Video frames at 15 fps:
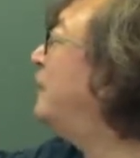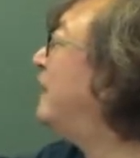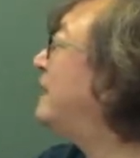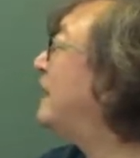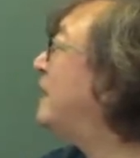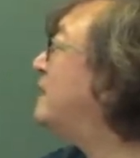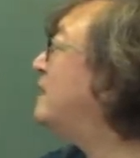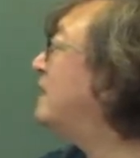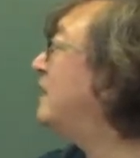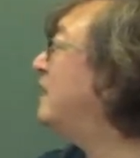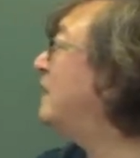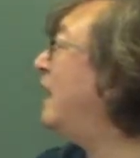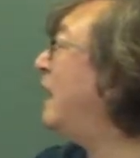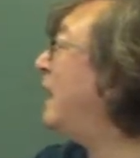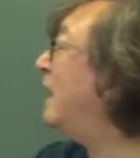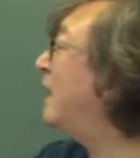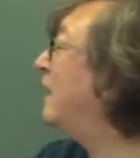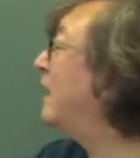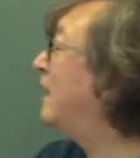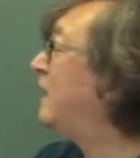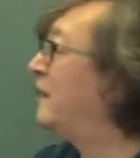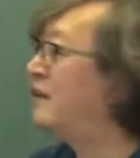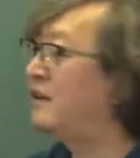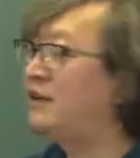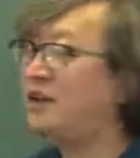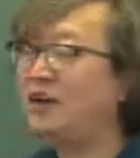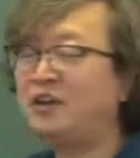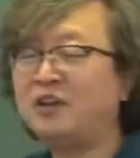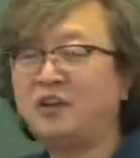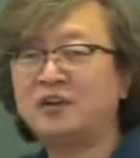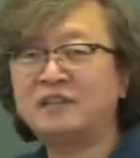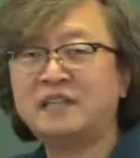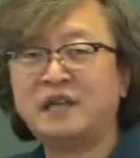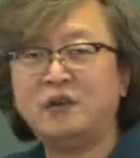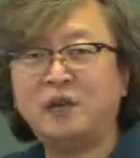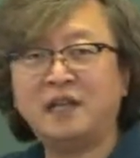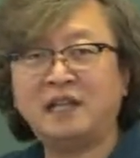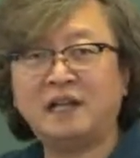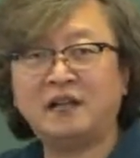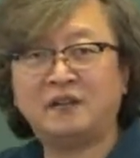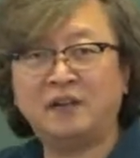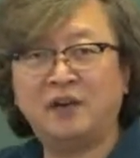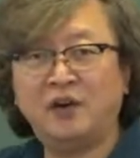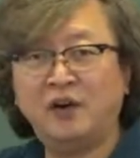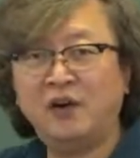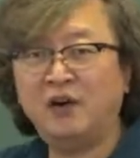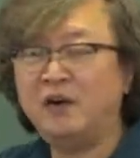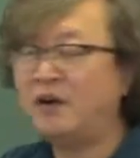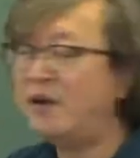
받았을 때 결격사유에 해당되어